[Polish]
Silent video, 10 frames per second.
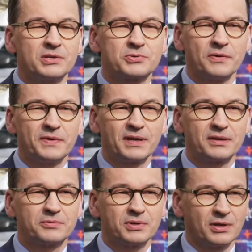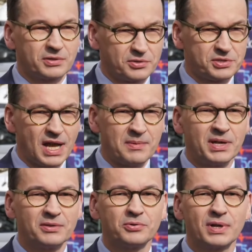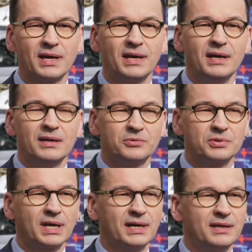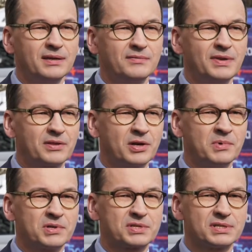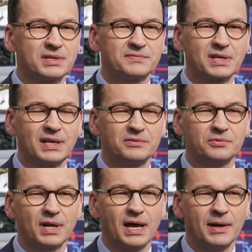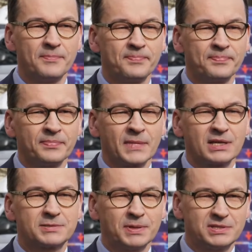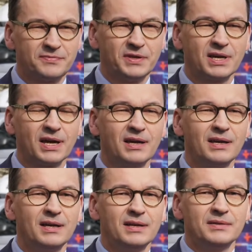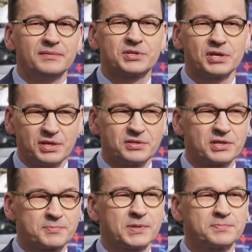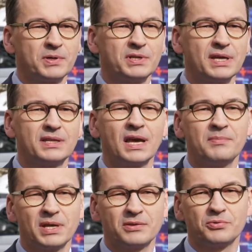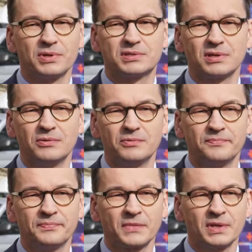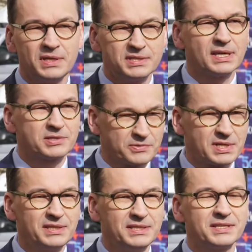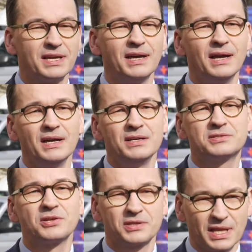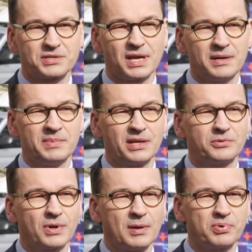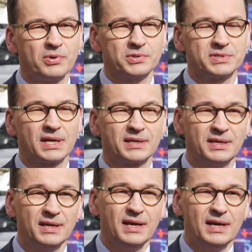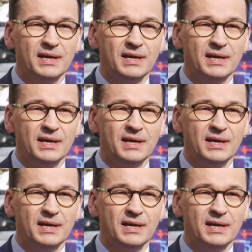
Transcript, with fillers: człowiek, który odchodzi na emeryturę, tutaj wiadomo, że ze względu na specyfikę III Rzeczpospolitej te emerytury są niskie, są za niskie i stąd nasza emerytura plus, taki